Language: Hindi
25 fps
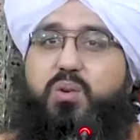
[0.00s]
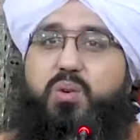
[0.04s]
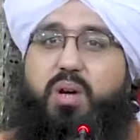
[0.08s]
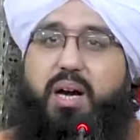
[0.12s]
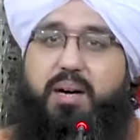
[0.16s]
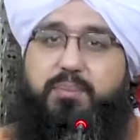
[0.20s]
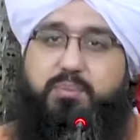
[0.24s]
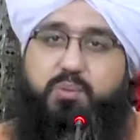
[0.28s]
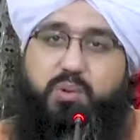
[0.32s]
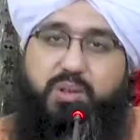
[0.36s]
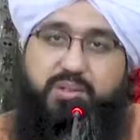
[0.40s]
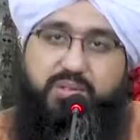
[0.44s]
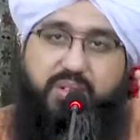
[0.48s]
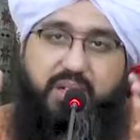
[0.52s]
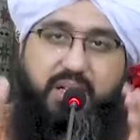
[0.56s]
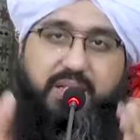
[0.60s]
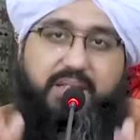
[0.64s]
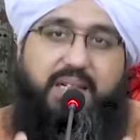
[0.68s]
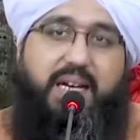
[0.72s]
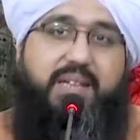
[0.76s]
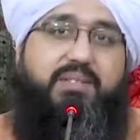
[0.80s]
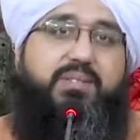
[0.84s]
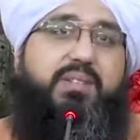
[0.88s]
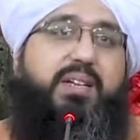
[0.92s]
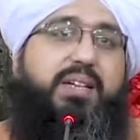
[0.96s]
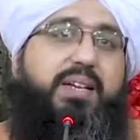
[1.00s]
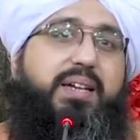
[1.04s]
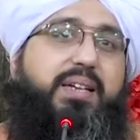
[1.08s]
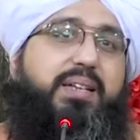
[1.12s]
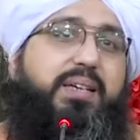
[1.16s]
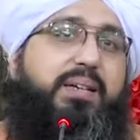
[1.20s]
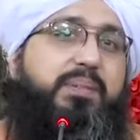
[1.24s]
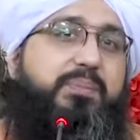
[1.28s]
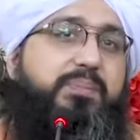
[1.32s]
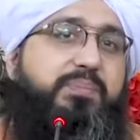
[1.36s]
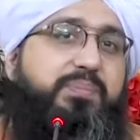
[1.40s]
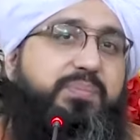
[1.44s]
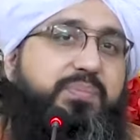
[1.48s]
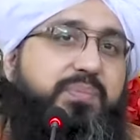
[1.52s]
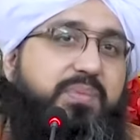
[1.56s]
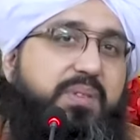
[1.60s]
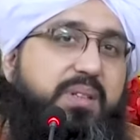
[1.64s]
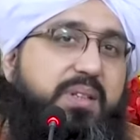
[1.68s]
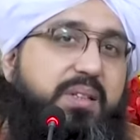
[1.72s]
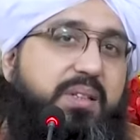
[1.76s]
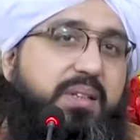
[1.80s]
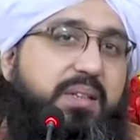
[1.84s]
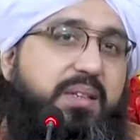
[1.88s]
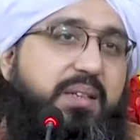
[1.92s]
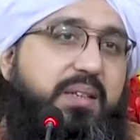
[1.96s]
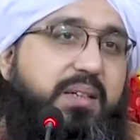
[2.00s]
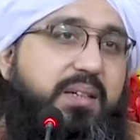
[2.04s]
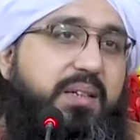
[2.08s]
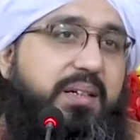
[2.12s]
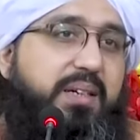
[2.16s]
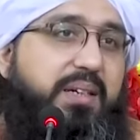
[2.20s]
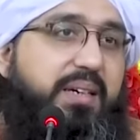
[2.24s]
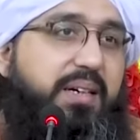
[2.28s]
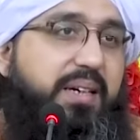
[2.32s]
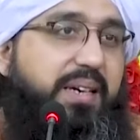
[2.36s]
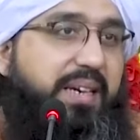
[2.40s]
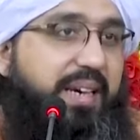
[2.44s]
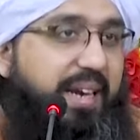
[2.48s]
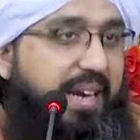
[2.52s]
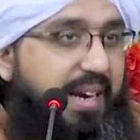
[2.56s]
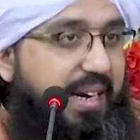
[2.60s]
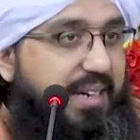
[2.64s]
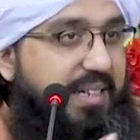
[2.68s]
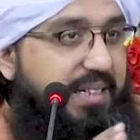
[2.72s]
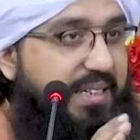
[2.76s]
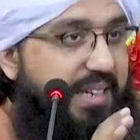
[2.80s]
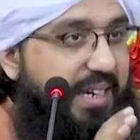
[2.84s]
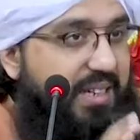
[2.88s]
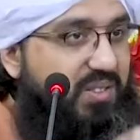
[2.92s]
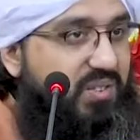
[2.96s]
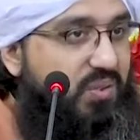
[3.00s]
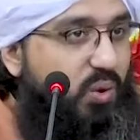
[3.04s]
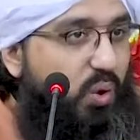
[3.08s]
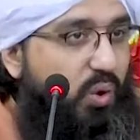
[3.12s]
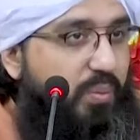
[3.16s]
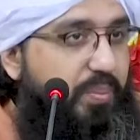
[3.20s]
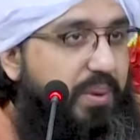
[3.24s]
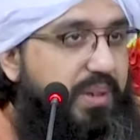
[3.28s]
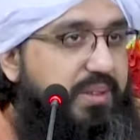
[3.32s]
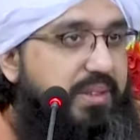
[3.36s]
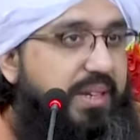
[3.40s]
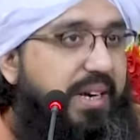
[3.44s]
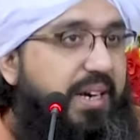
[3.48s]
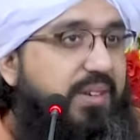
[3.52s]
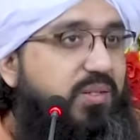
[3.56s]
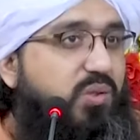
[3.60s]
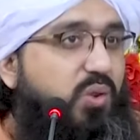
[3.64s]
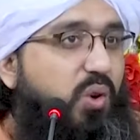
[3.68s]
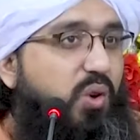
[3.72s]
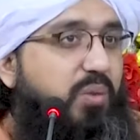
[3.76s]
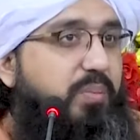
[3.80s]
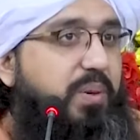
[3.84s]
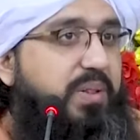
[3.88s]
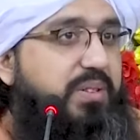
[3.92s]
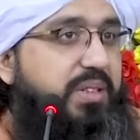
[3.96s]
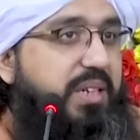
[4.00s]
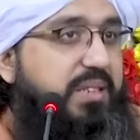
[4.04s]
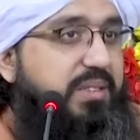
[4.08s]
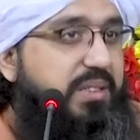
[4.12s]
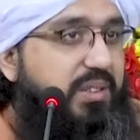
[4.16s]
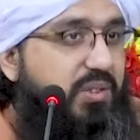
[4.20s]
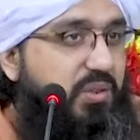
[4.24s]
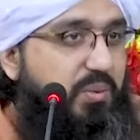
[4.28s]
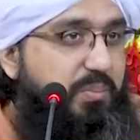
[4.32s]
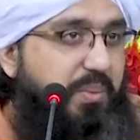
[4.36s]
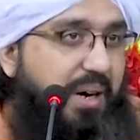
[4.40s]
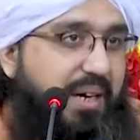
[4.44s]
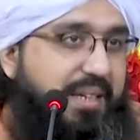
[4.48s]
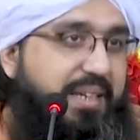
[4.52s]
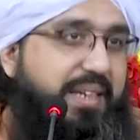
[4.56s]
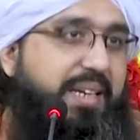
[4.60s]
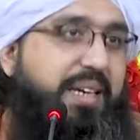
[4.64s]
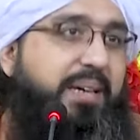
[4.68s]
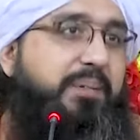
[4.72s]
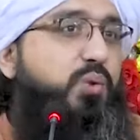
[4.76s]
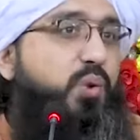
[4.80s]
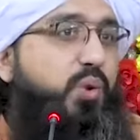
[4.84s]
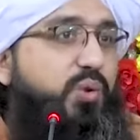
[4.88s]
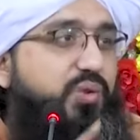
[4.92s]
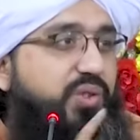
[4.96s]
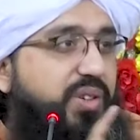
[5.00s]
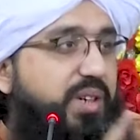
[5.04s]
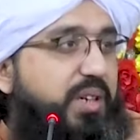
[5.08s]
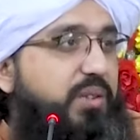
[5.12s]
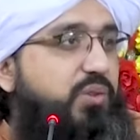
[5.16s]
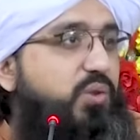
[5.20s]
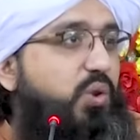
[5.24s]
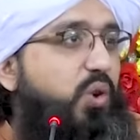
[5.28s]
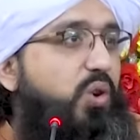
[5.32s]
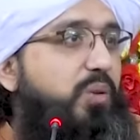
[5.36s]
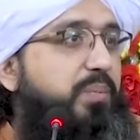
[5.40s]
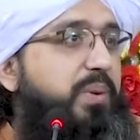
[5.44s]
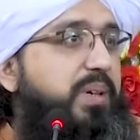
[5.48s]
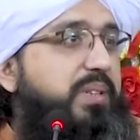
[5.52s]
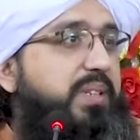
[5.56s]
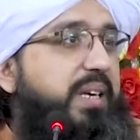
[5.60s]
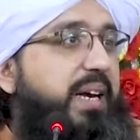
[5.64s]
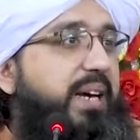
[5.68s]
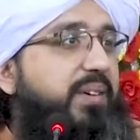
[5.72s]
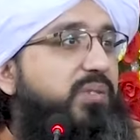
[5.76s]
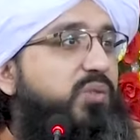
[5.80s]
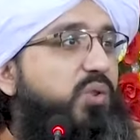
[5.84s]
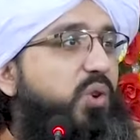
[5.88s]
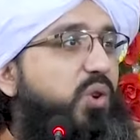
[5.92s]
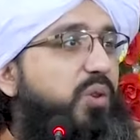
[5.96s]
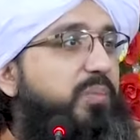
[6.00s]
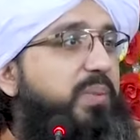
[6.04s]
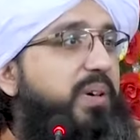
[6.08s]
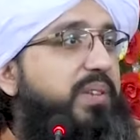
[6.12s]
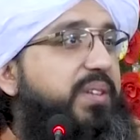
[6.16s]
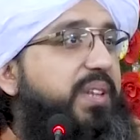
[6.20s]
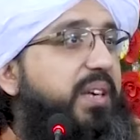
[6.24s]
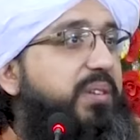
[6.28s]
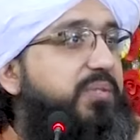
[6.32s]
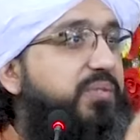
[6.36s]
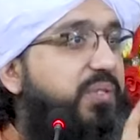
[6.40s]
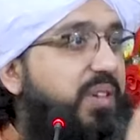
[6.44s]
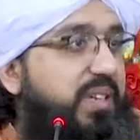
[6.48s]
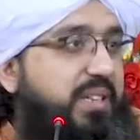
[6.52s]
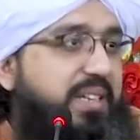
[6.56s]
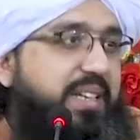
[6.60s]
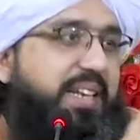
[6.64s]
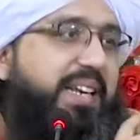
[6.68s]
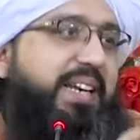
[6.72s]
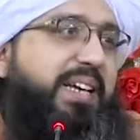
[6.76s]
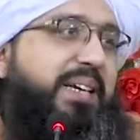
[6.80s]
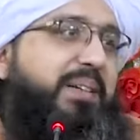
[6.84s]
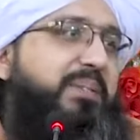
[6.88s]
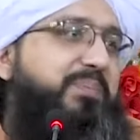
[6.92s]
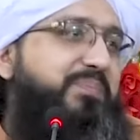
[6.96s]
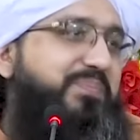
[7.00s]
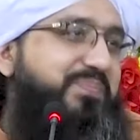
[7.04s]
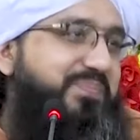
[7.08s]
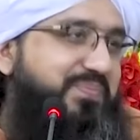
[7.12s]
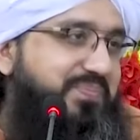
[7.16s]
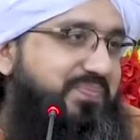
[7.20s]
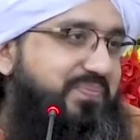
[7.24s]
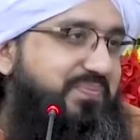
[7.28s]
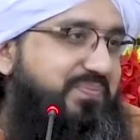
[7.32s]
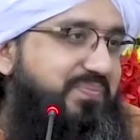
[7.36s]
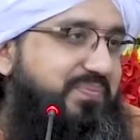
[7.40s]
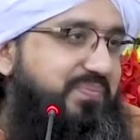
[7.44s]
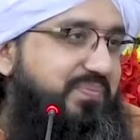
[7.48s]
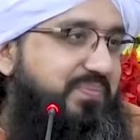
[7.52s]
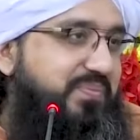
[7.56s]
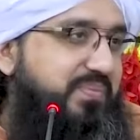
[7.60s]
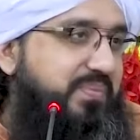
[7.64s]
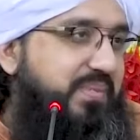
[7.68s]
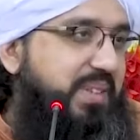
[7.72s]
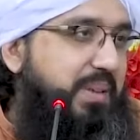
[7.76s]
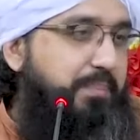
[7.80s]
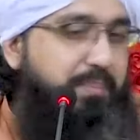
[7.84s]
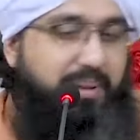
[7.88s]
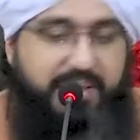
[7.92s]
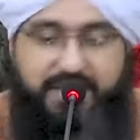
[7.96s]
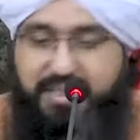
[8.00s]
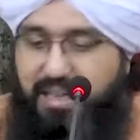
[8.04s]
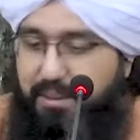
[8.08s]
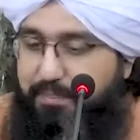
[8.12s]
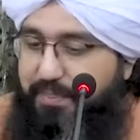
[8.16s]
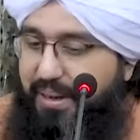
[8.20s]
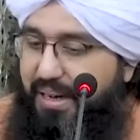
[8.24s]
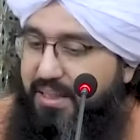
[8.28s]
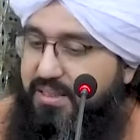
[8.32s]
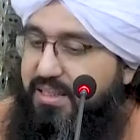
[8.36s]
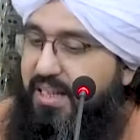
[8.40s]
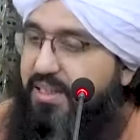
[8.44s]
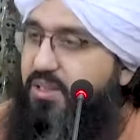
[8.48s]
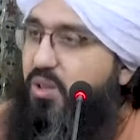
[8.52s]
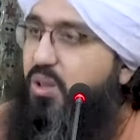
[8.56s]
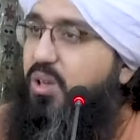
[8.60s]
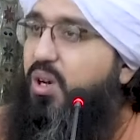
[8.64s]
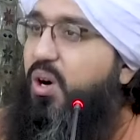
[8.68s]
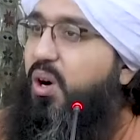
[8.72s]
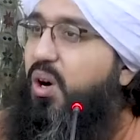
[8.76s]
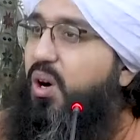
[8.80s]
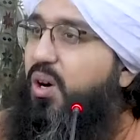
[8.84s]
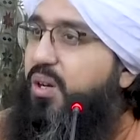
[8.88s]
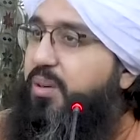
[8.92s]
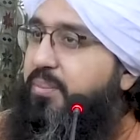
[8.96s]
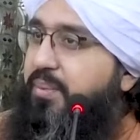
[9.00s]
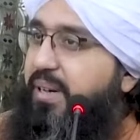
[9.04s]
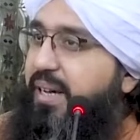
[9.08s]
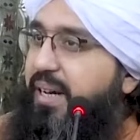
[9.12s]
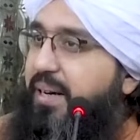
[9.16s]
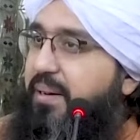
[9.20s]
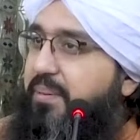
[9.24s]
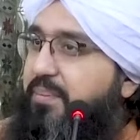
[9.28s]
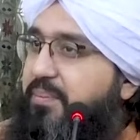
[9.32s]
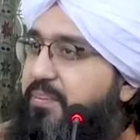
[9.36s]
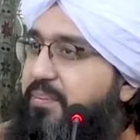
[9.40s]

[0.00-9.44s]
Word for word: और आपको असरअंदाज करेंगी एक ये सोहबत है सोहबत जिस्मानी दूसरी सोहबत है सोहबत फ़िक्री बंदा बैठा तो लाहौर में है